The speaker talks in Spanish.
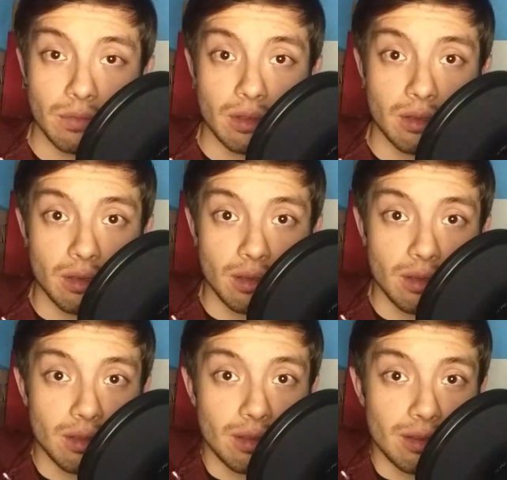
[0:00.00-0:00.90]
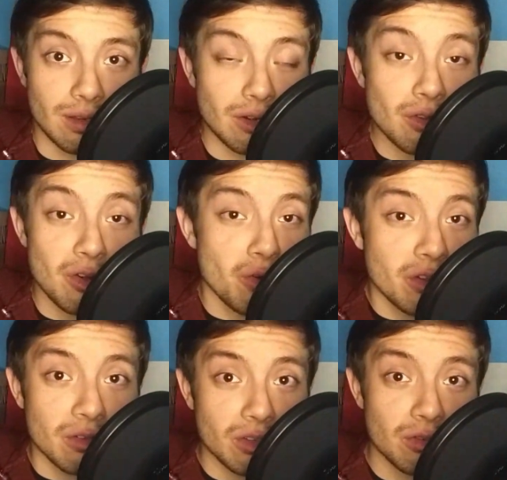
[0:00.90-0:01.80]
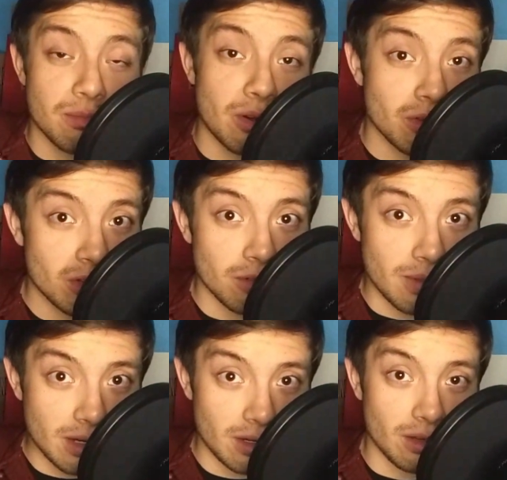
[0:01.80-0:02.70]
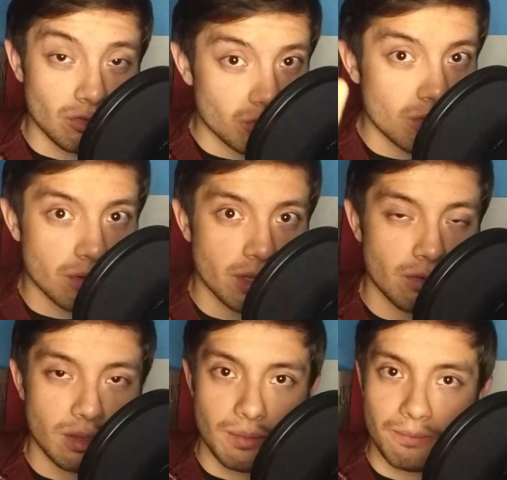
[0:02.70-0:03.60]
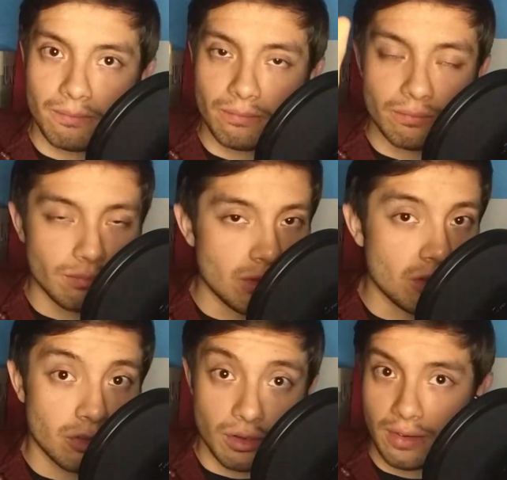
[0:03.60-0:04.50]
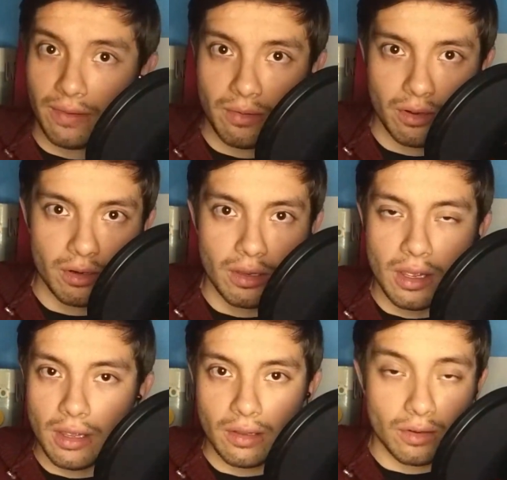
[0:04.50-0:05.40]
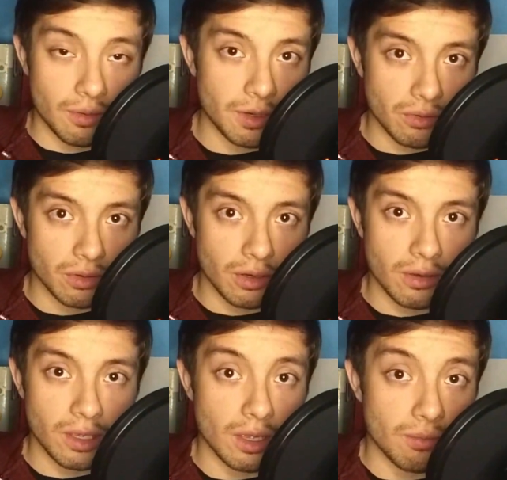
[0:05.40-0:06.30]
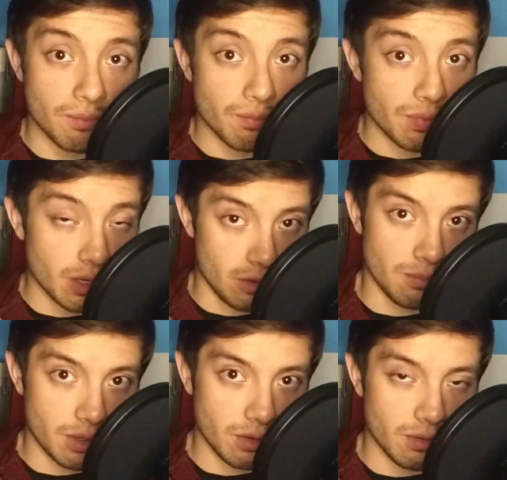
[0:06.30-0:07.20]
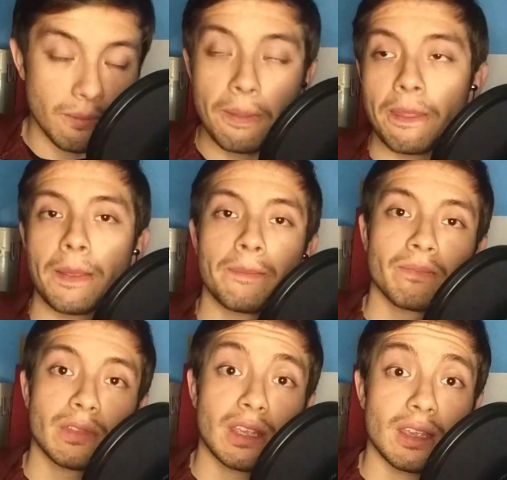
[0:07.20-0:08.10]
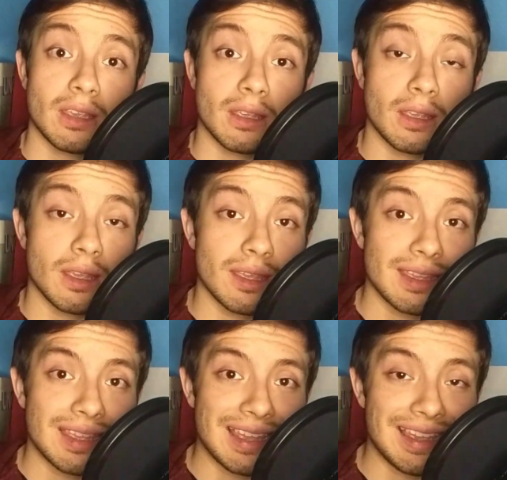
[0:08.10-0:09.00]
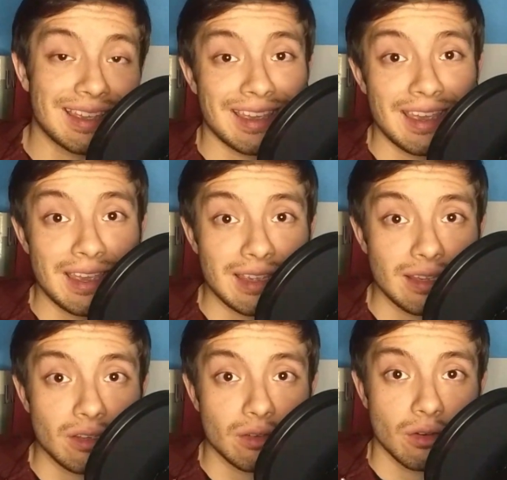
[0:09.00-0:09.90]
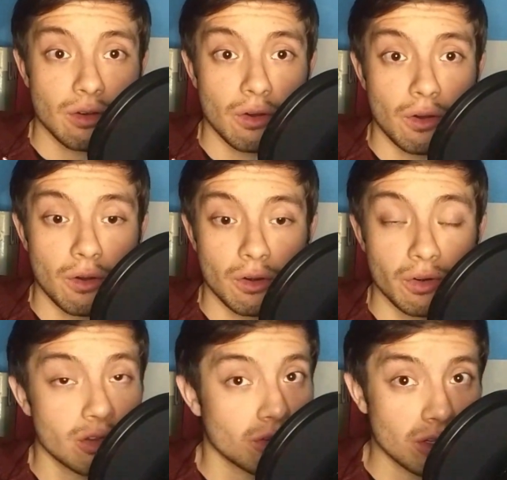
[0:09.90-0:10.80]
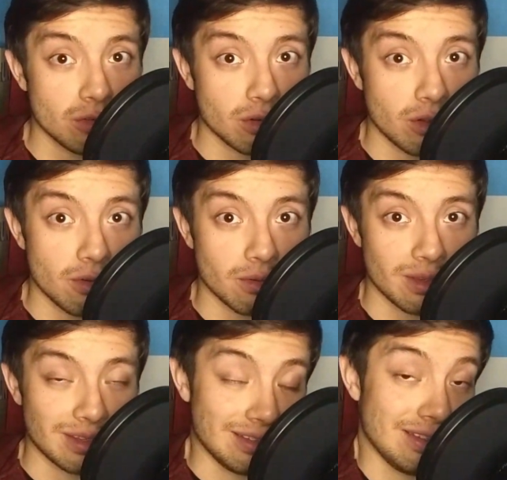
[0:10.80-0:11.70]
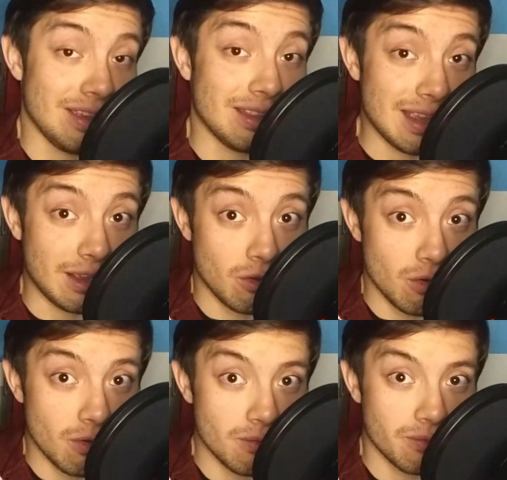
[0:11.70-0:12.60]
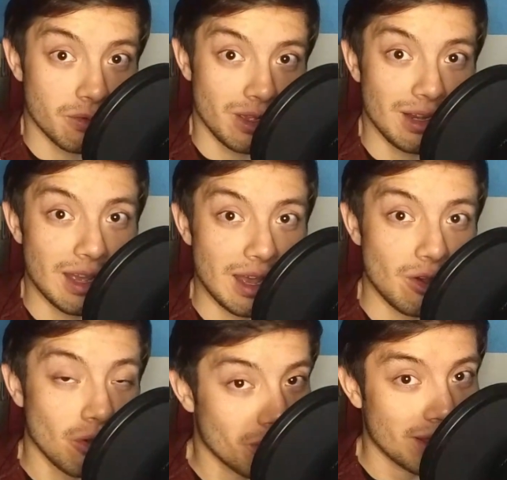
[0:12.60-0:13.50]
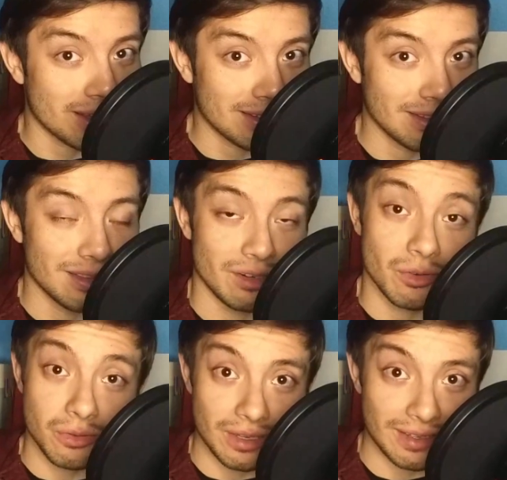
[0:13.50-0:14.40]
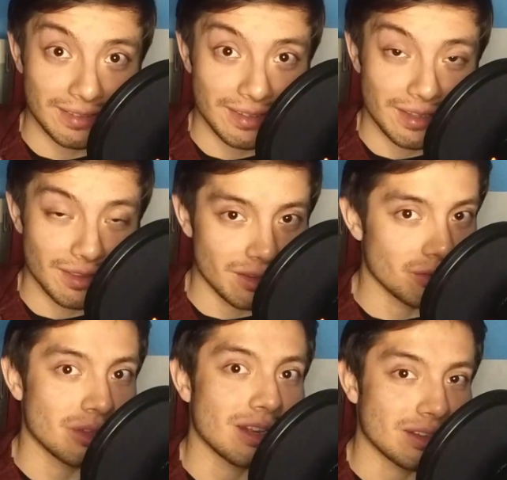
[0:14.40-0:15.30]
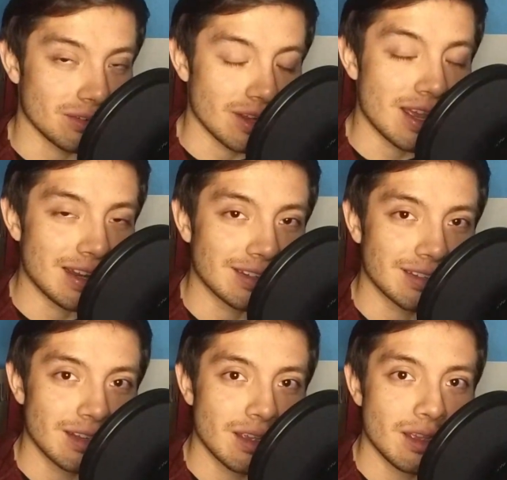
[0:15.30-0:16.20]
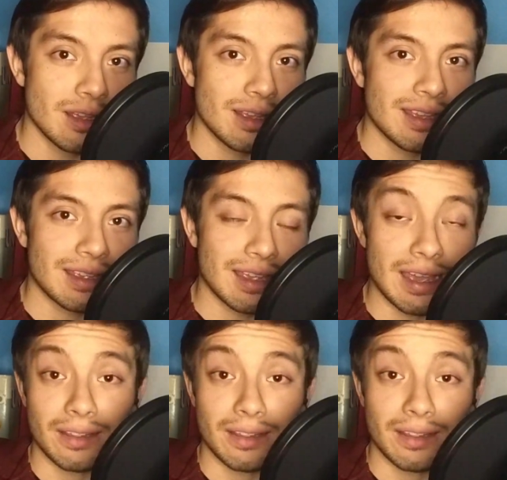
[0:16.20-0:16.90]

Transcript: Que creo que lo único que hizo Mauricio Macri en su gobierno, que no estoy a favor, no me gustó y por algo perdió, que es que hizo, lo único que hizo creo que se destacó fue las obras de rutas, de rutas nacionales, que